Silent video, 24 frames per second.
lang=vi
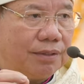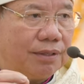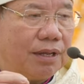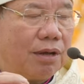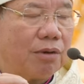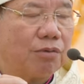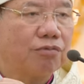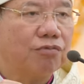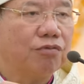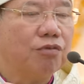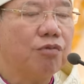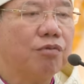
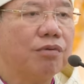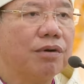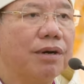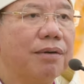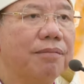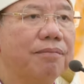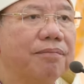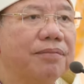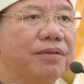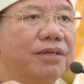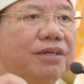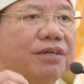đọc phúc
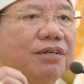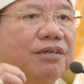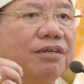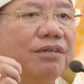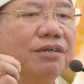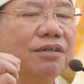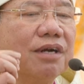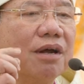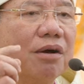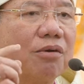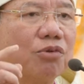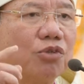âm
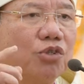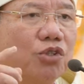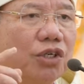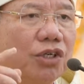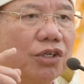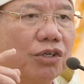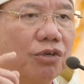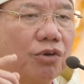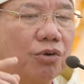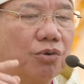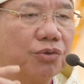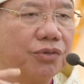như đọc
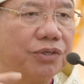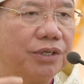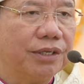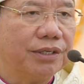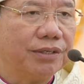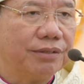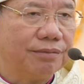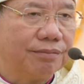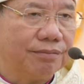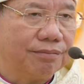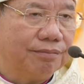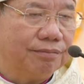truyện cổ
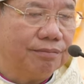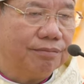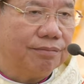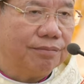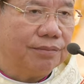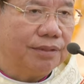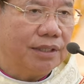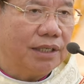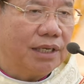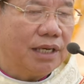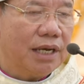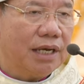tích
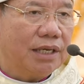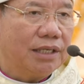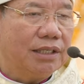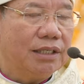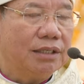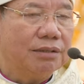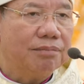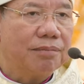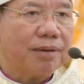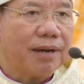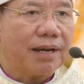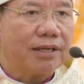
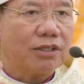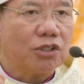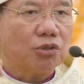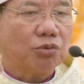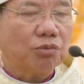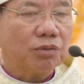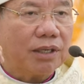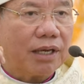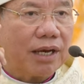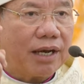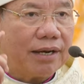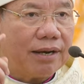nhưng mà
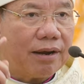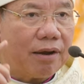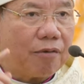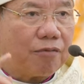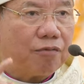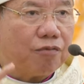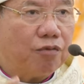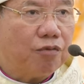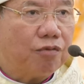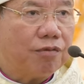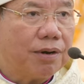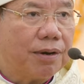chúng ta
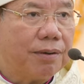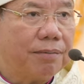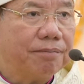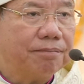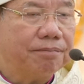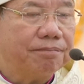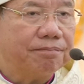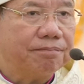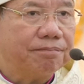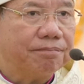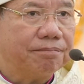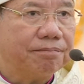đọc phúc
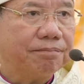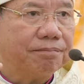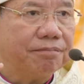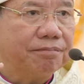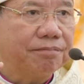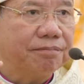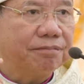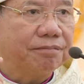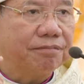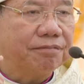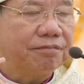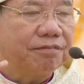âm
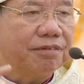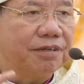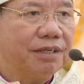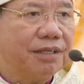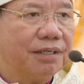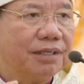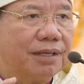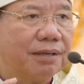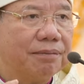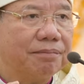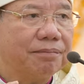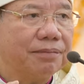
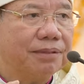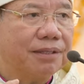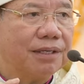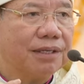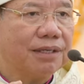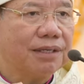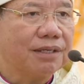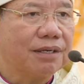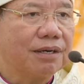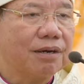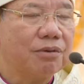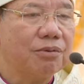với tâm
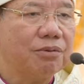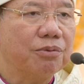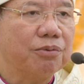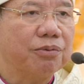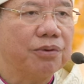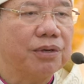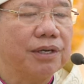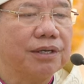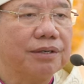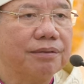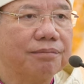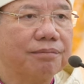tình cầu
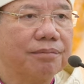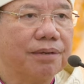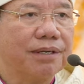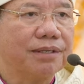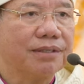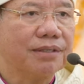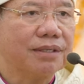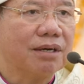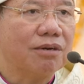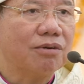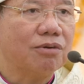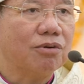nguyện
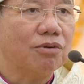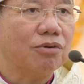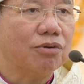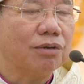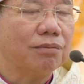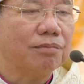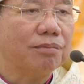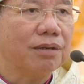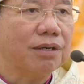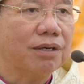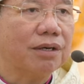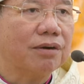mà giáo
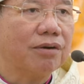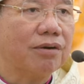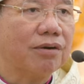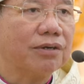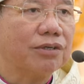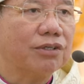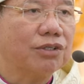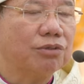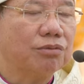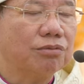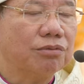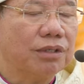hội mời
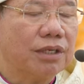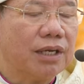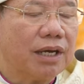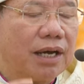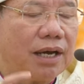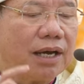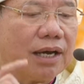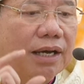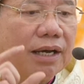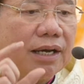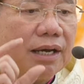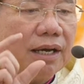gọi chúng
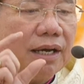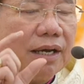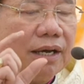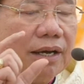ta